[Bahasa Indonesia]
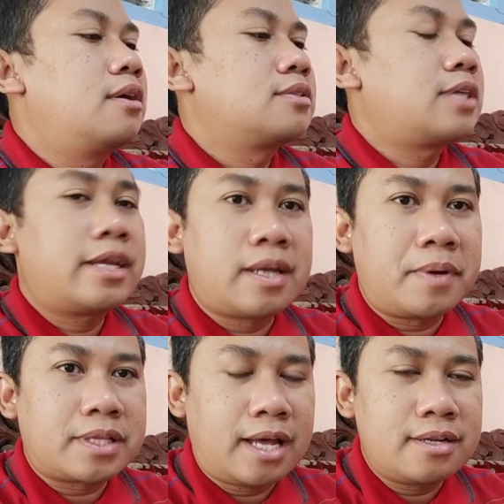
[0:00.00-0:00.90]
saya
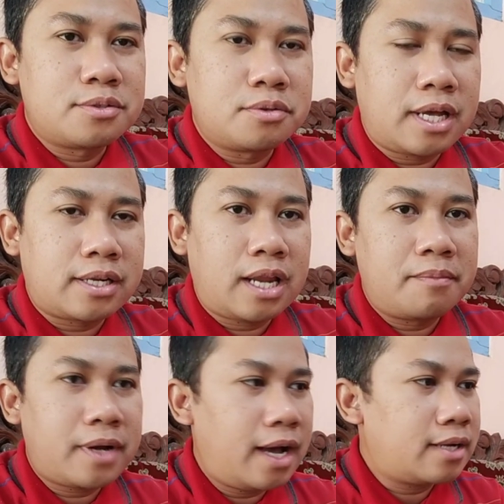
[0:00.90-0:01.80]
dapatkan sudah dalam
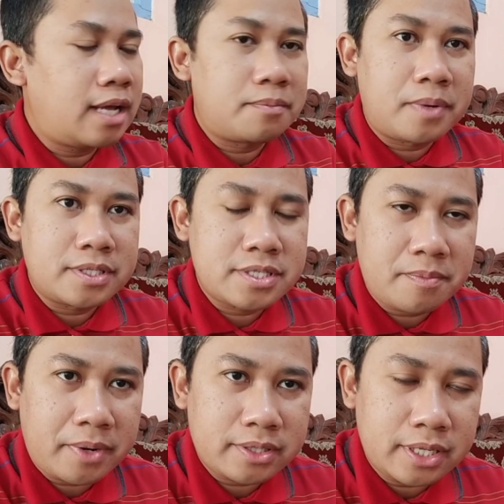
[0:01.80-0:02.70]
keadaan bersih
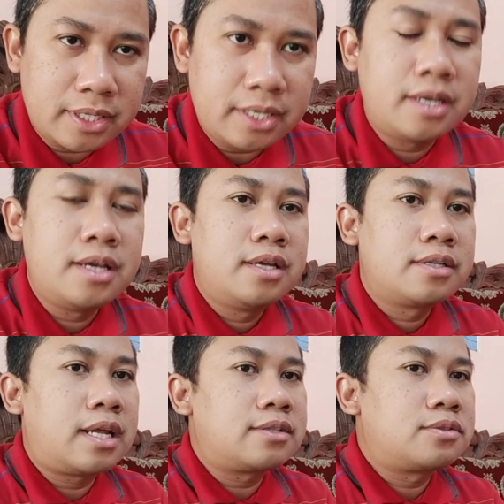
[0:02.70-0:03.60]
seperti ini
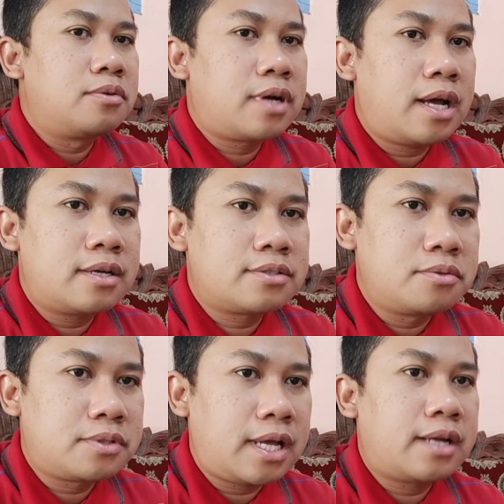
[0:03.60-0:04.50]
dan juga
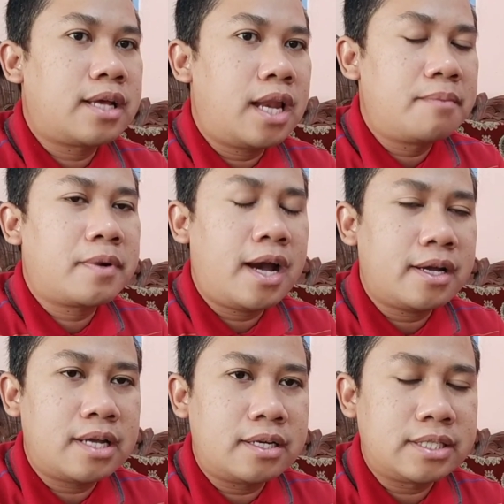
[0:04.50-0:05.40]
sudah dalam
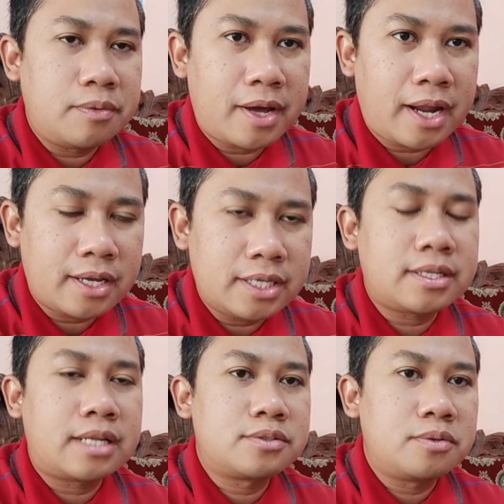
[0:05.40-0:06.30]
keadaan diwarangi
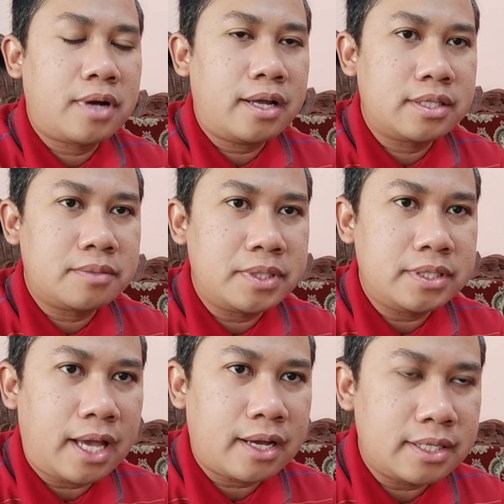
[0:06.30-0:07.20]
dan juga
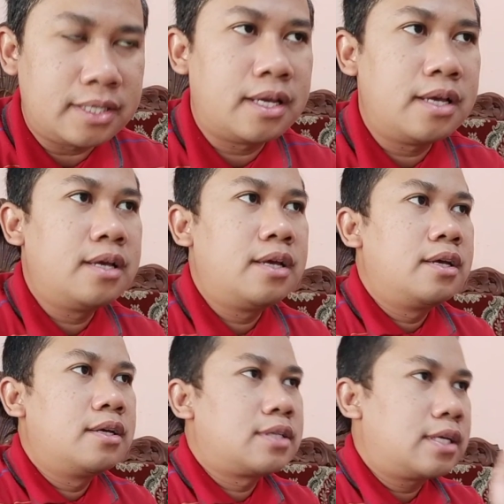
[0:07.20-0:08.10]
diminyaki.
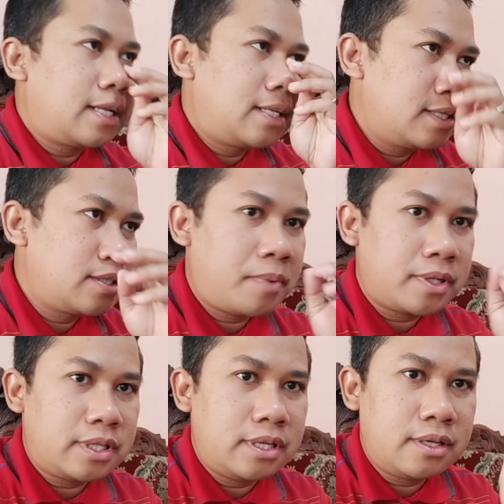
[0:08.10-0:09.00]
Saya tadi
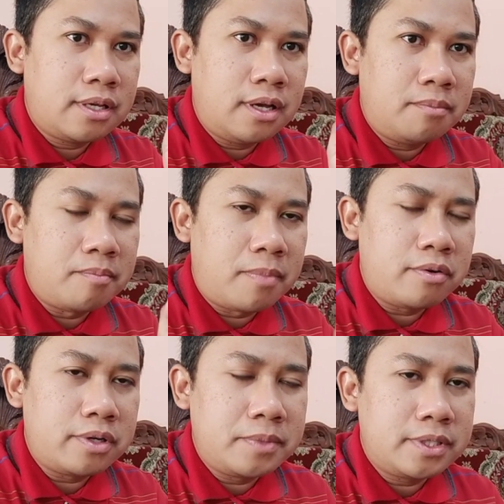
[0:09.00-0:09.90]
seperti e,
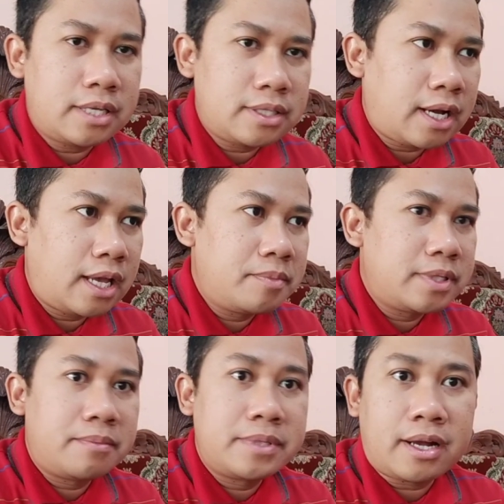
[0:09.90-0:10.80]
membaui minyaknya kayak
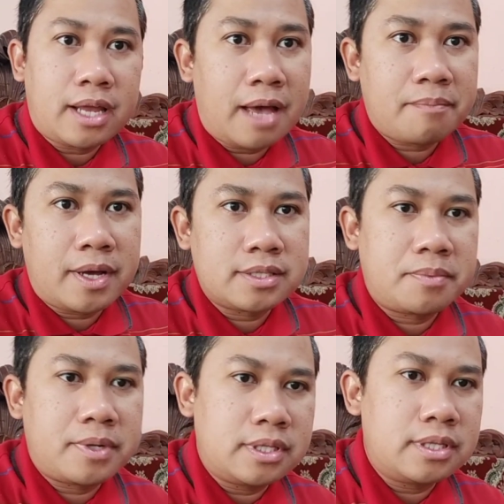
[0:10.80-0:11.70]
minyak-minyak kelapa
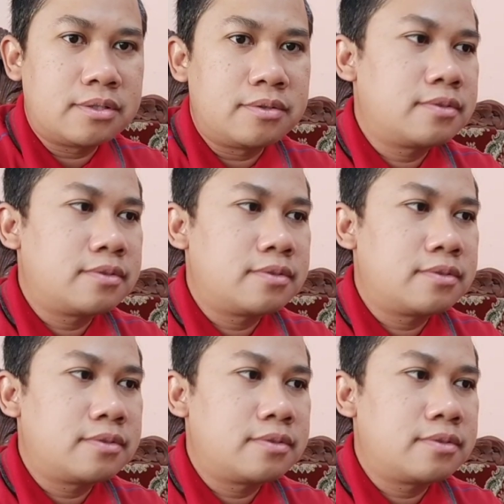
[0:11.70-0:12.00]
seperti itu.